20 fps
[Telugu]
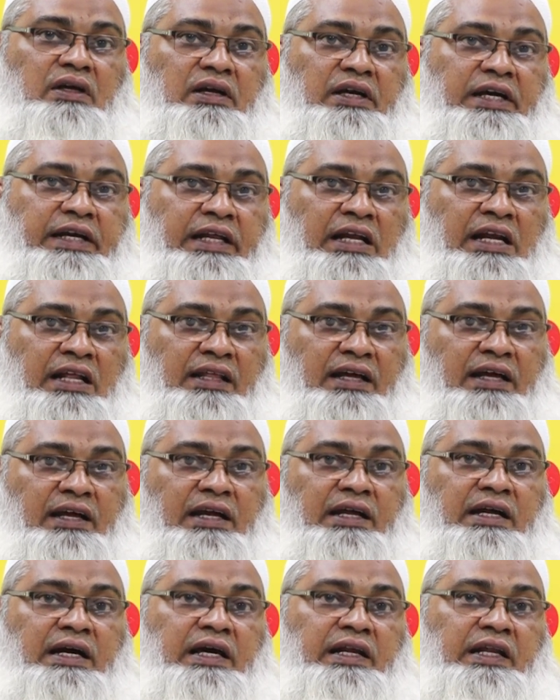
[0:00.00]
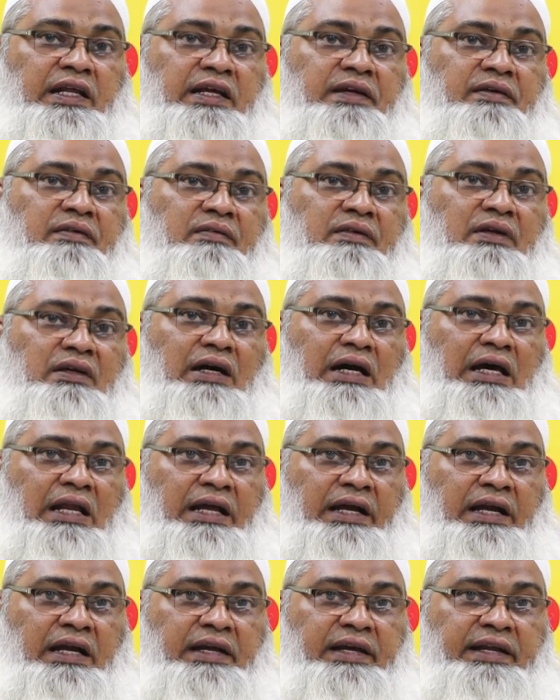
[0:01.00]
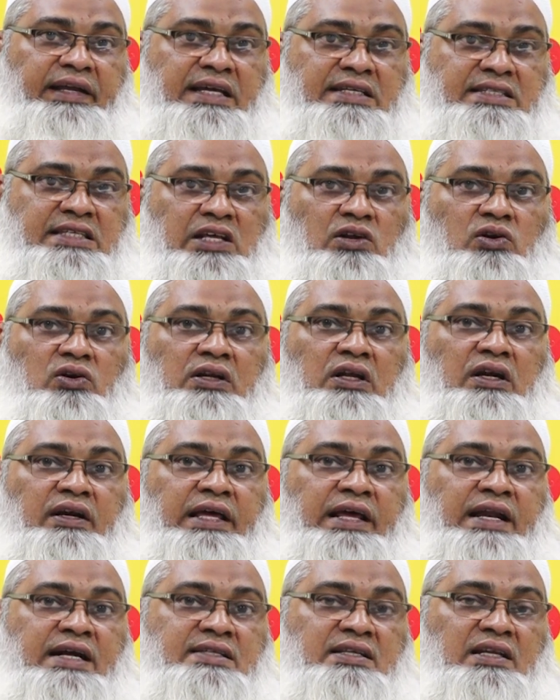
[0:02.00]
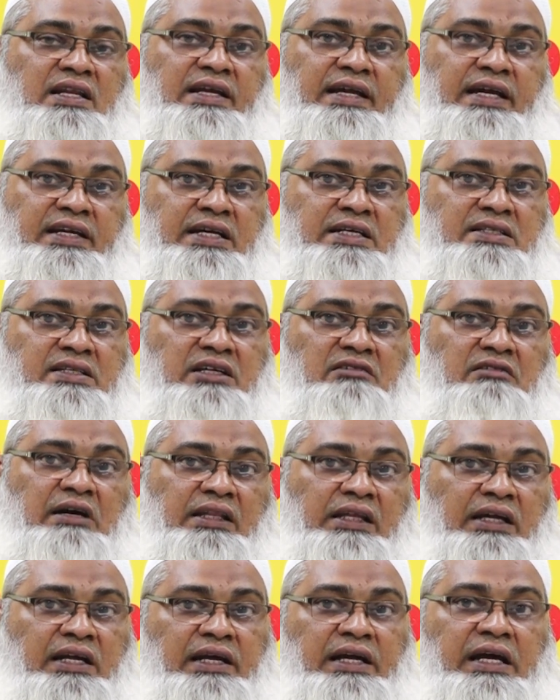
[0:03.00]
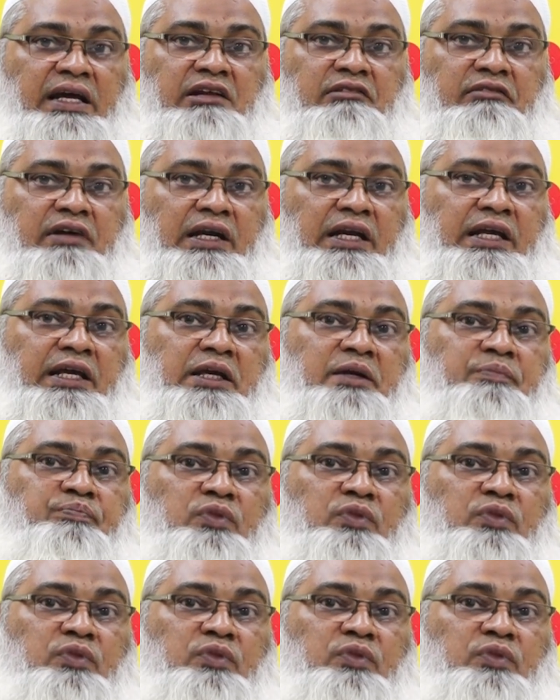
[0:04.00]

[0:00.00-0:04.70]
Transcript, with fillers: రీటైలర్ దగ్గర కానీ అలాగే డిఎస్ఏలు ఉంటారు డైరెక్ట్ సెల్లింగ్ ఏజెంట్స్ అని వారి దగ్గర కానీ వెళ్ళి